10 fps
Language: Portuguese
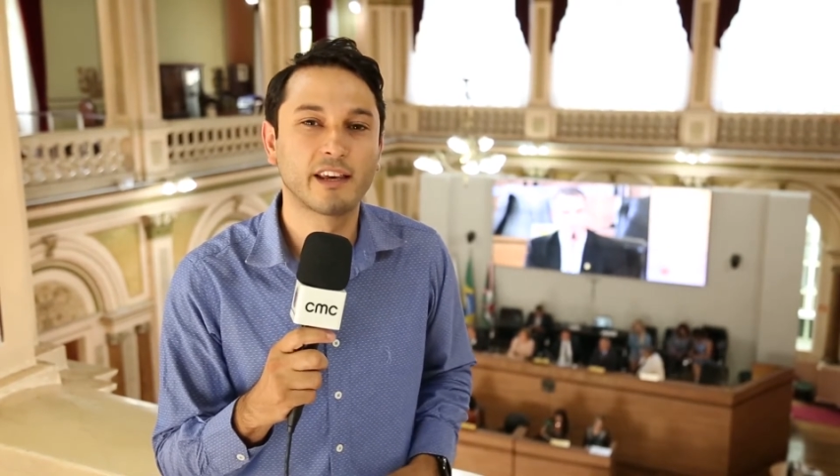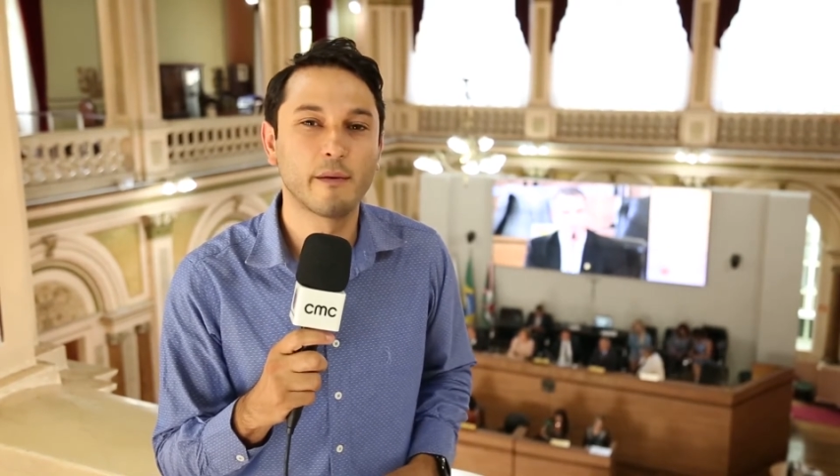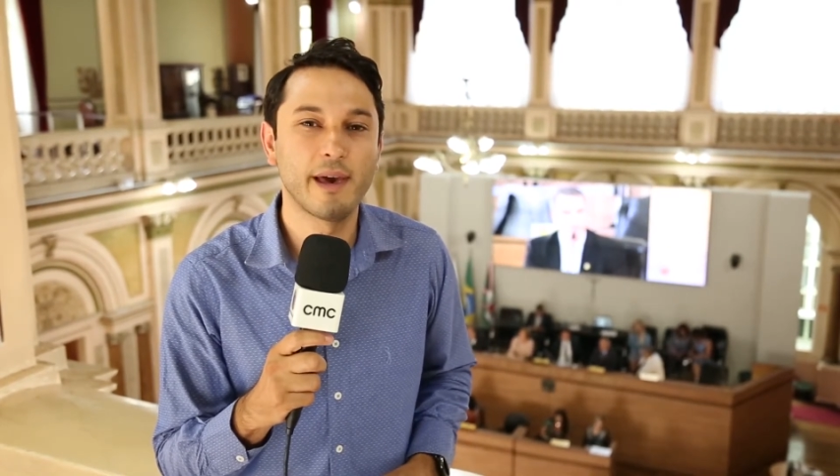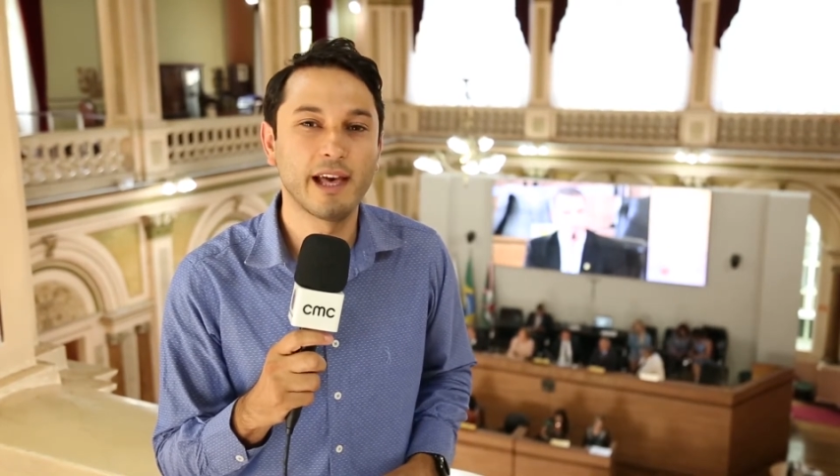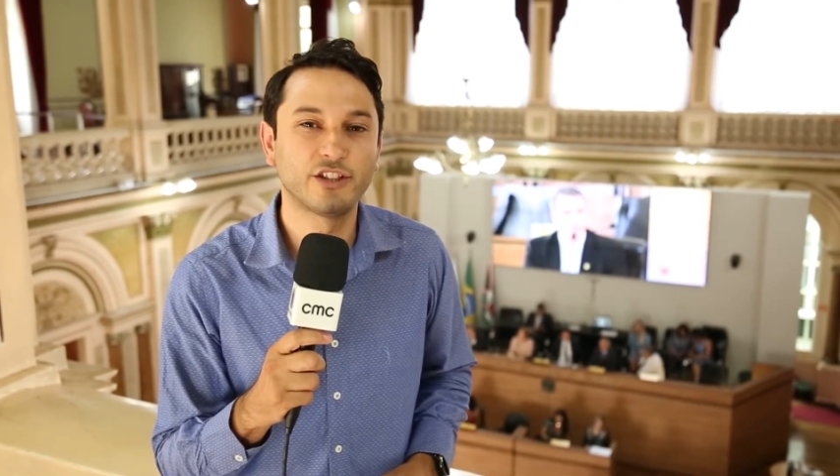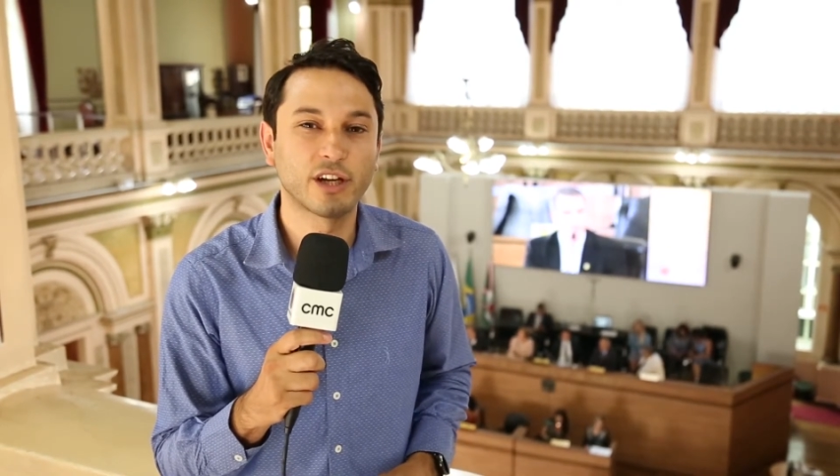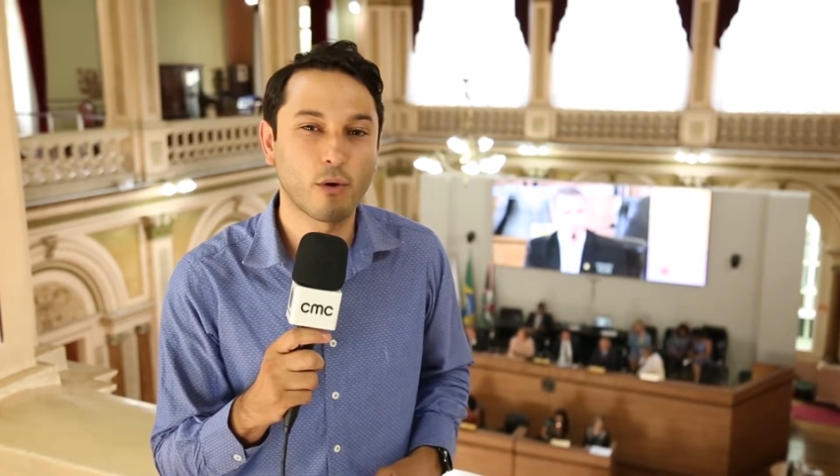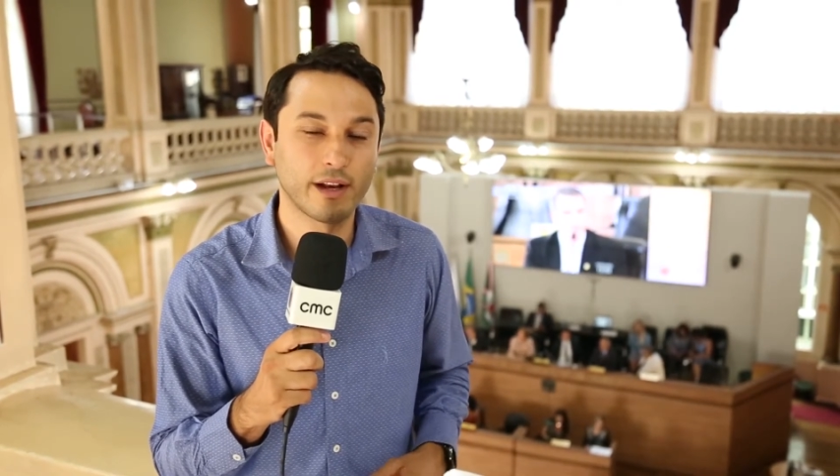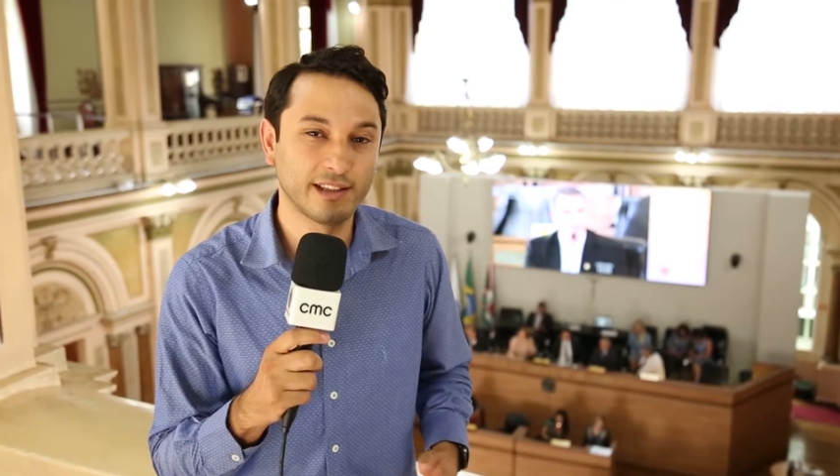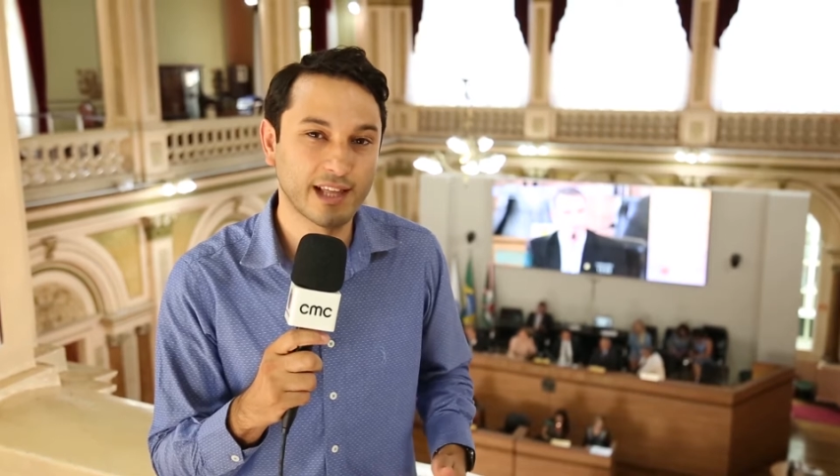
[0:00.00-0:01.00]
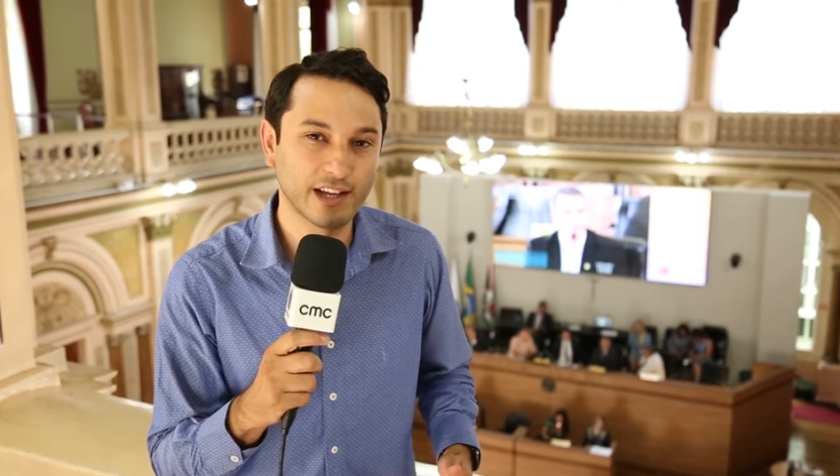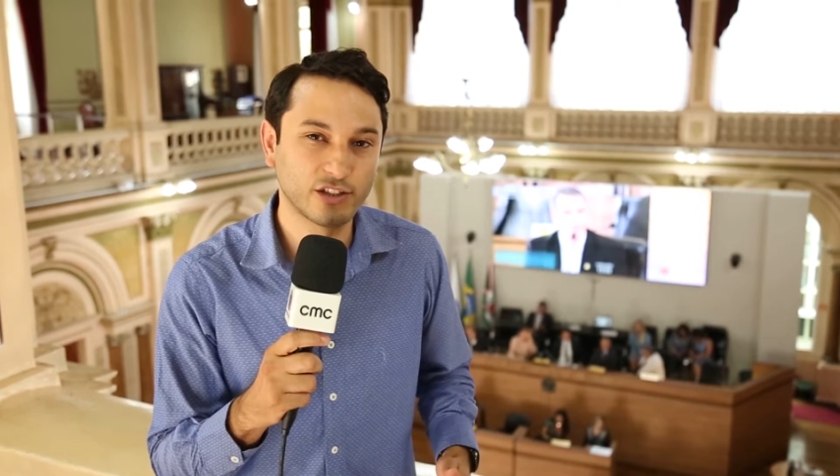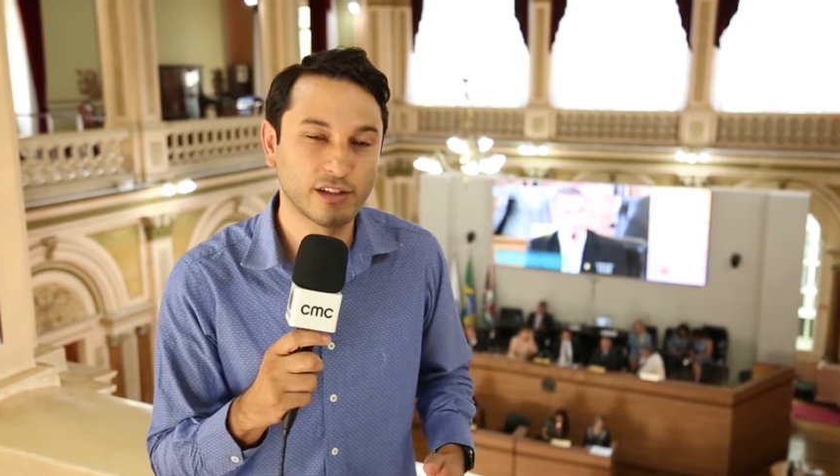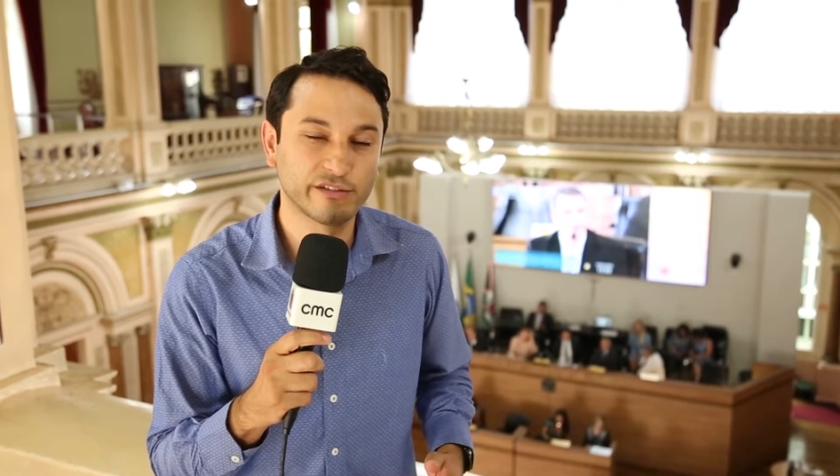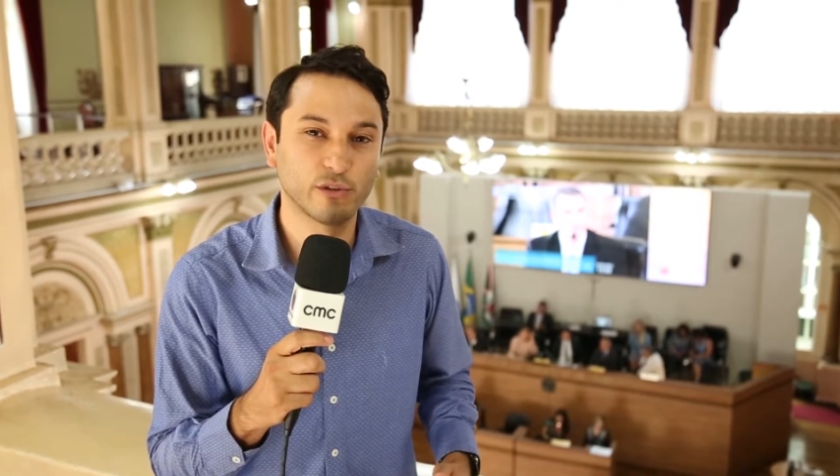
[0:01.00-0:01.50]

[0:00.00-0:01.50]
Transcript: que mede a qualidade da